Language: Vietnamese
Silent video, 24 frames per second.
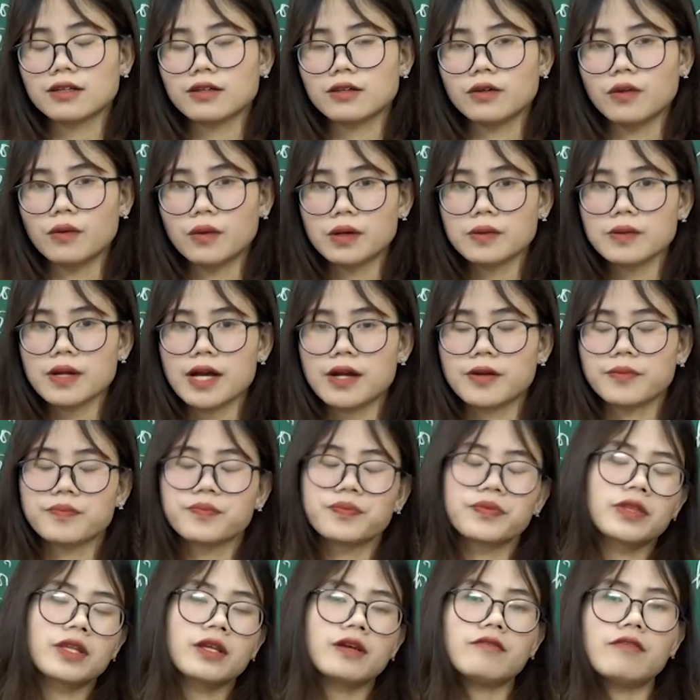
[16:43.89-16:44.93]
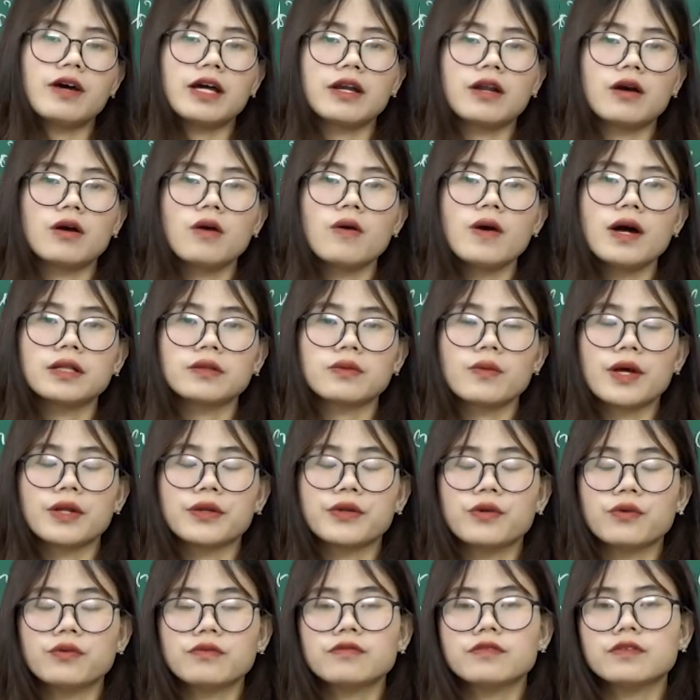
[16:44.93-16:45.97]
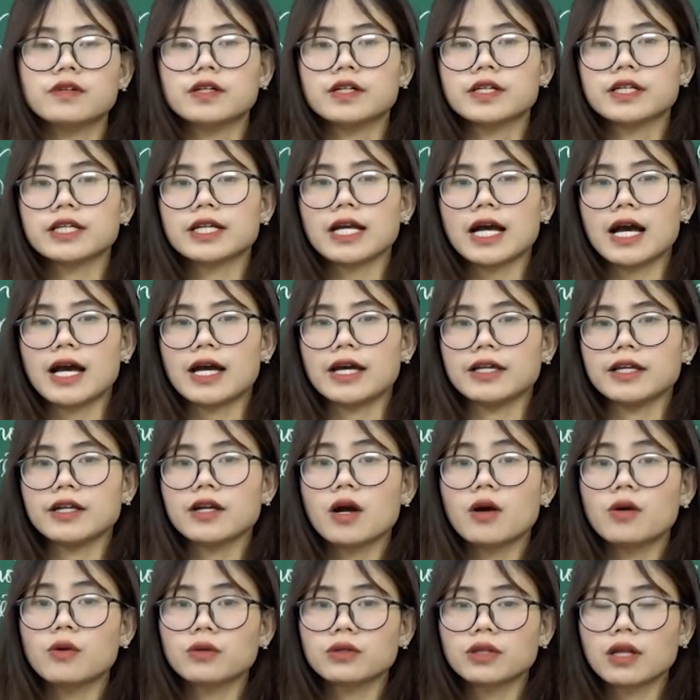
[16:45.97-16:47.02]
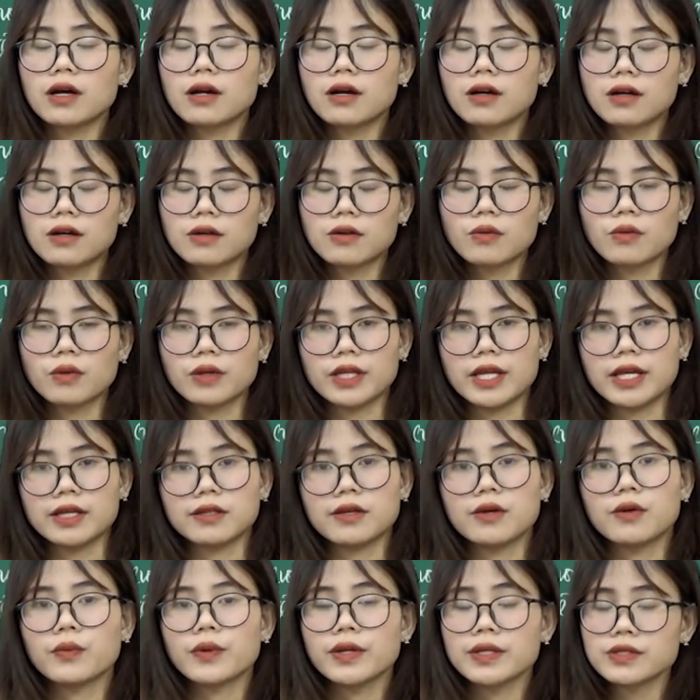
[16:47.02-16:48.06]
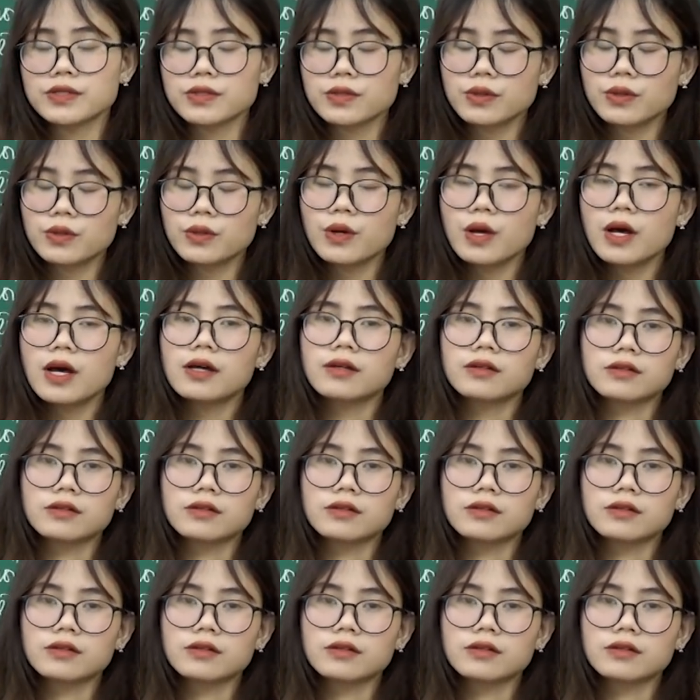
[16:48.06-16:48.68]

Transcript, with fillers: đúng không nào và nó hoàn toàn đúng với cái câu thơ của nhà thơ Nguyễn Du